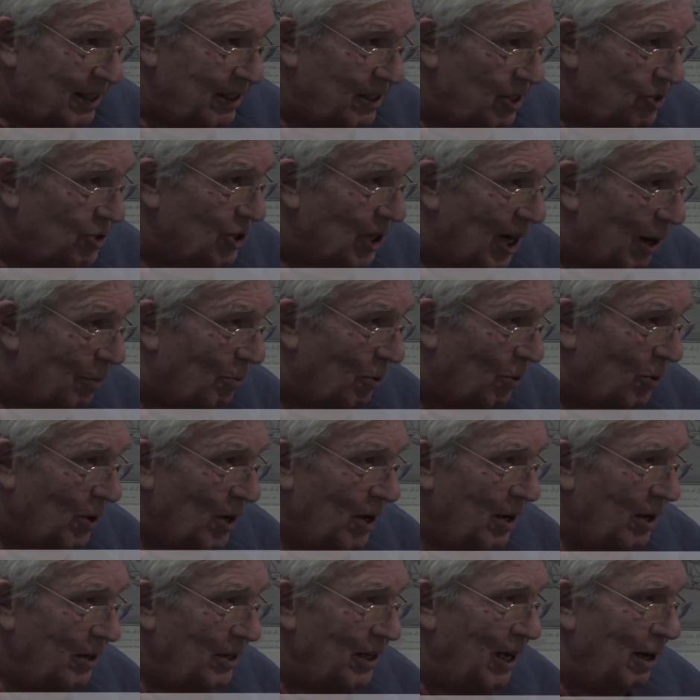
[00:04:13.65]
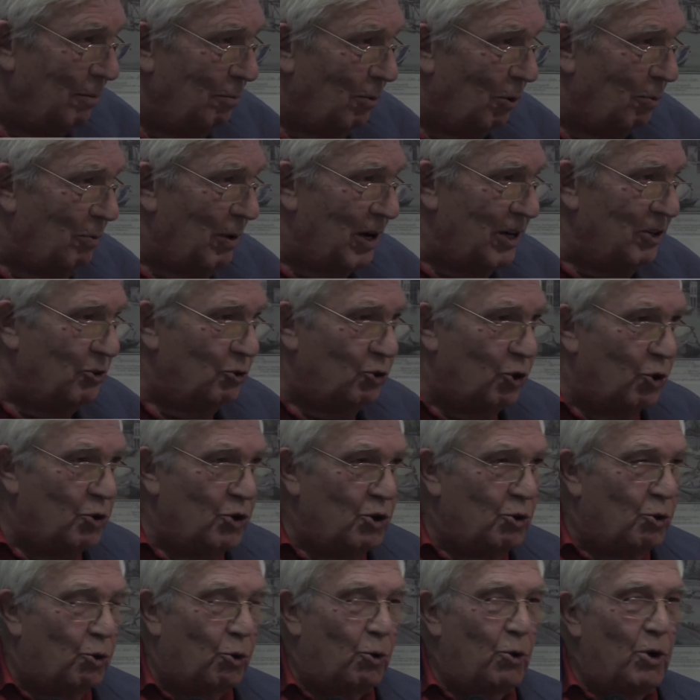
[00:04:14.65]
diciamo, nel momento
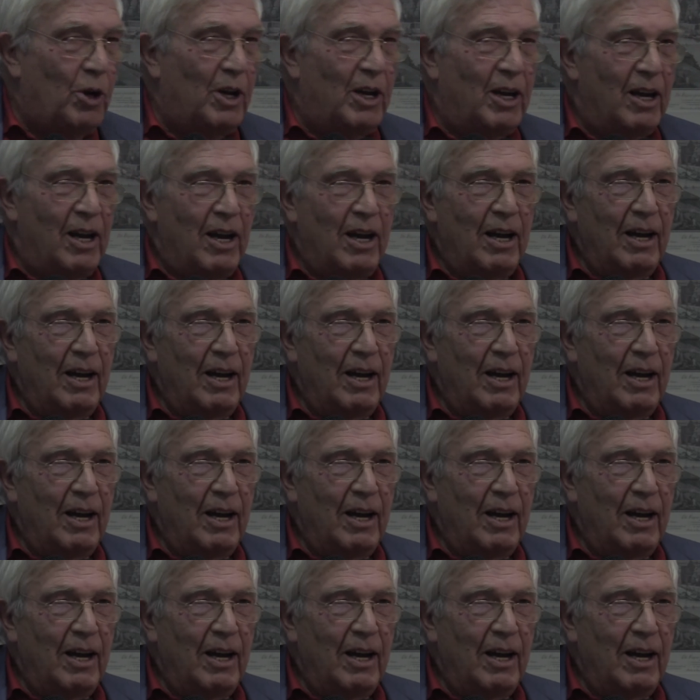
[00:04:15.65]
in cui,